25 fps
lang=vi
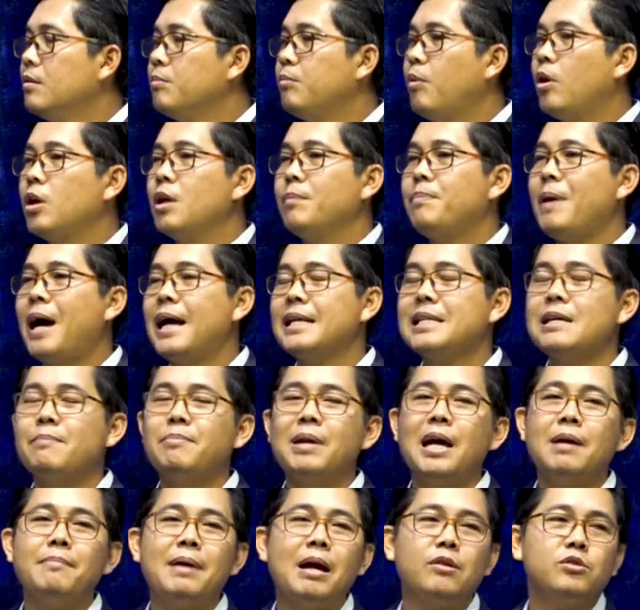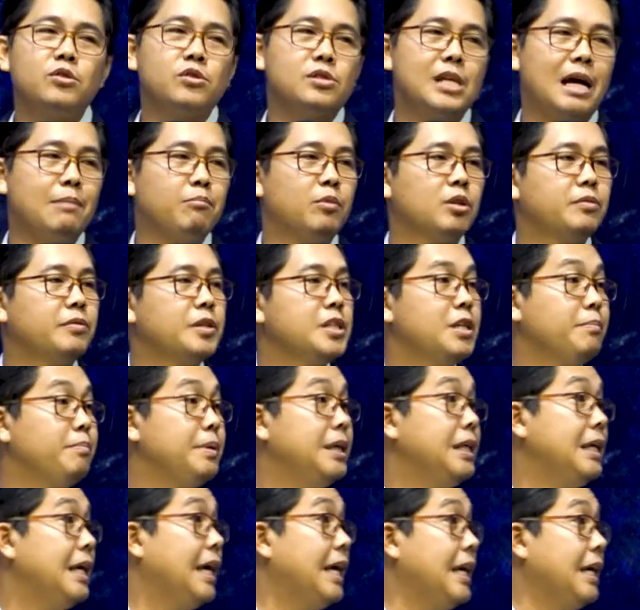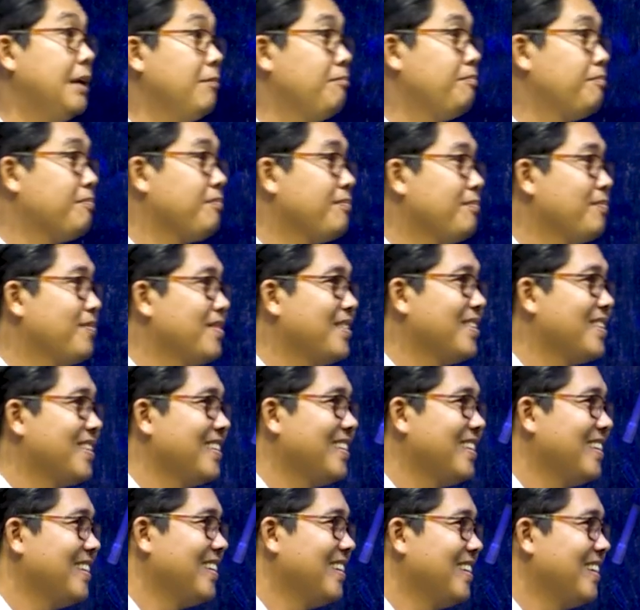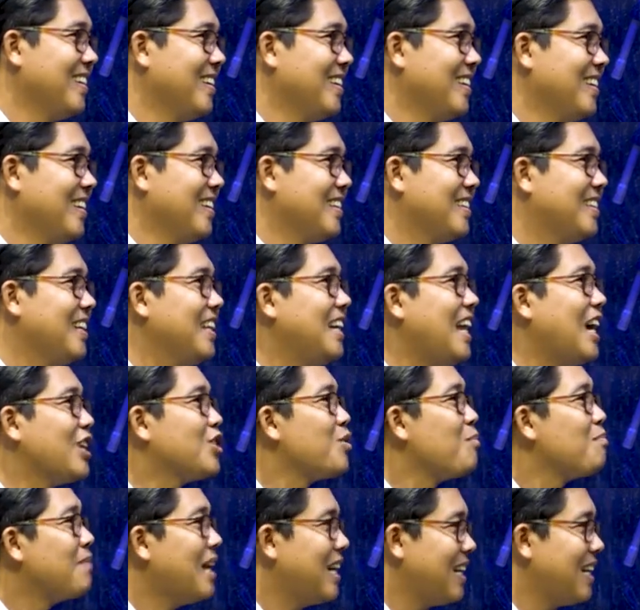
bỏ để pha chập đam hao Joseph mà thưa chỉ pa chỉ nẹt chồng